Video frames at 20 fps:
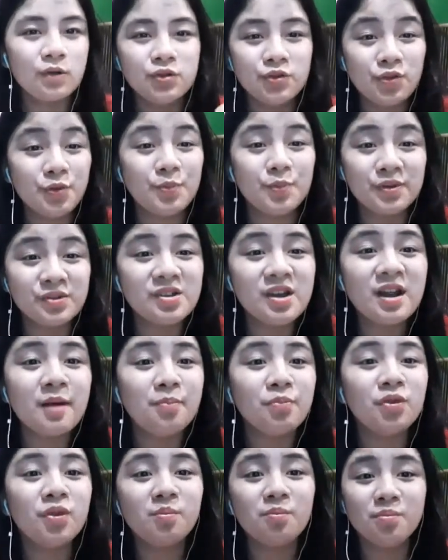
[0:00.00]
Super
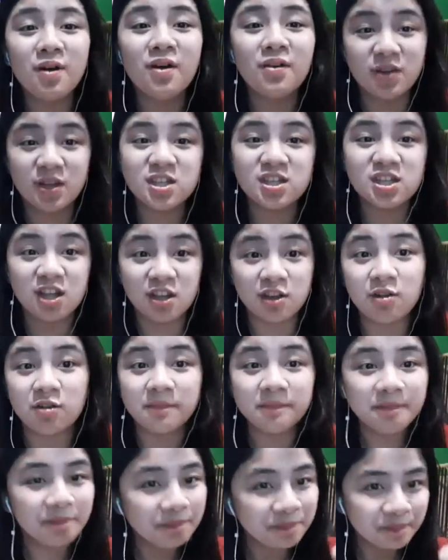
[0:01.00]
sarap ng brownies na to.
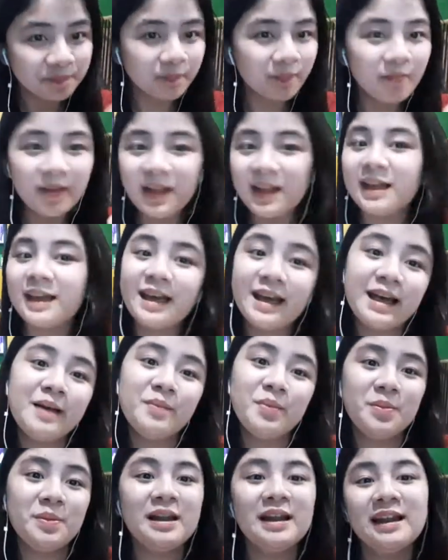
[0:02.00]
Kaya
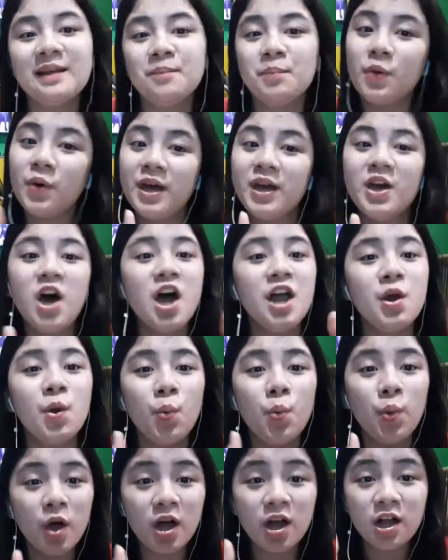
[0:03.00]
bumili na po kayo
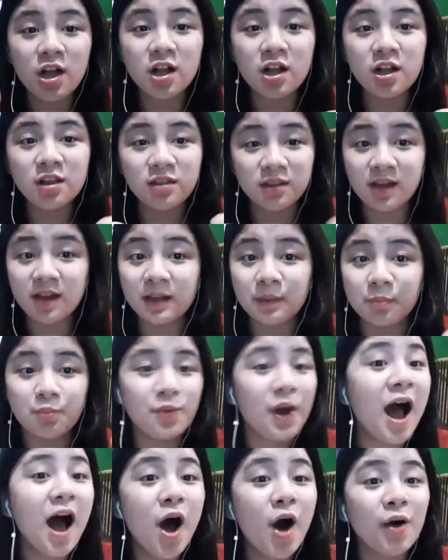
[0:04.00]
ng walnut
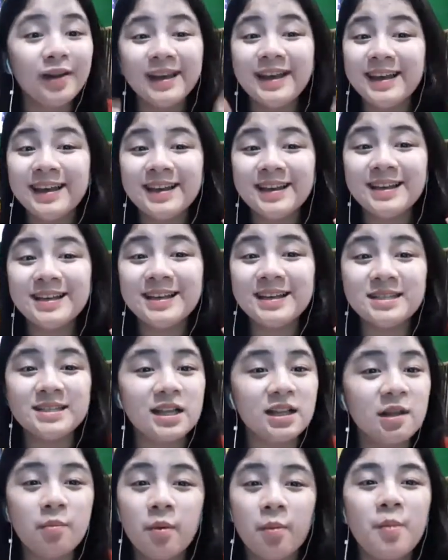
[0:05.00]
brownies
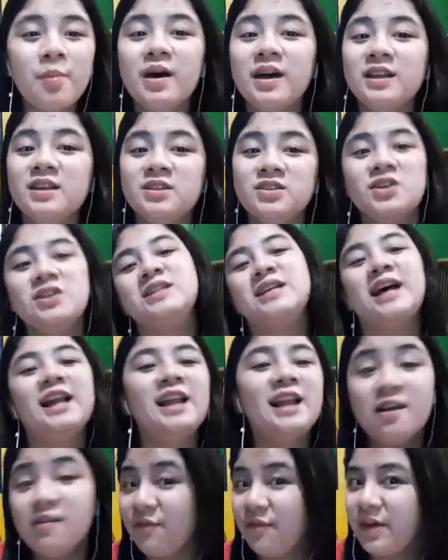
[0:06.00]
at iba pa mga desserts sa
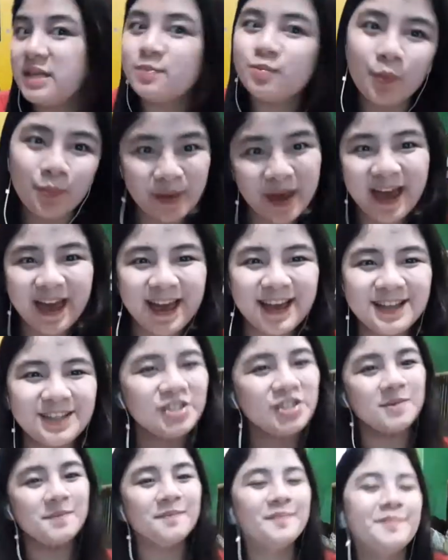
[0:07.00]
kanilang Facebook
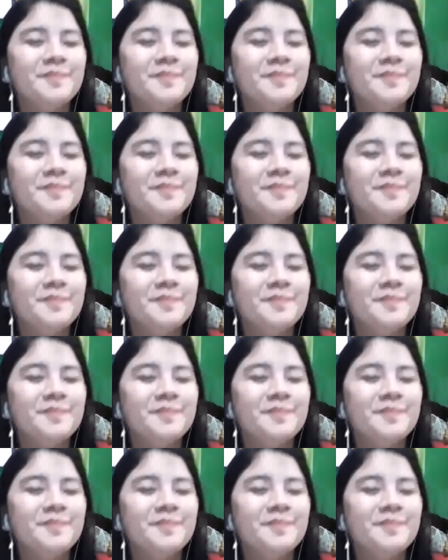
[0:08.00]
page.